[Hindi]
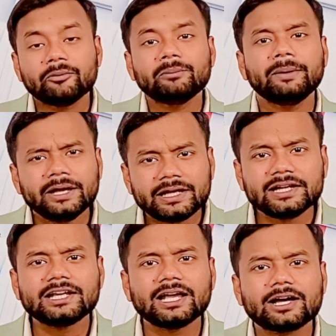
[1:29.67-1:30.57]

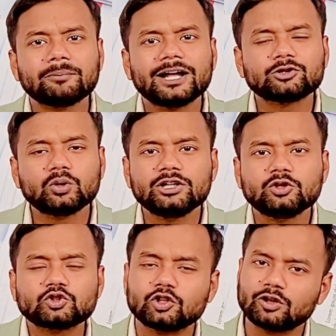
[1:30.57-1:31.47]
मिमिक्री की अगर बात हो रही है
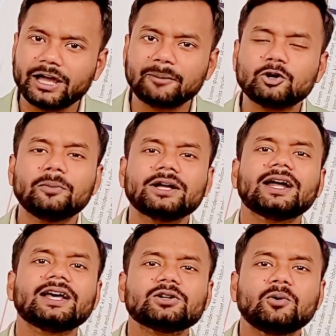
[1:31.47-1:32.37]
दोस्तों तो मैं आपको
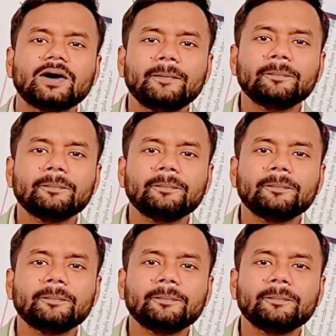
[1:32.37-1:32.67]
बताना चाहूंगा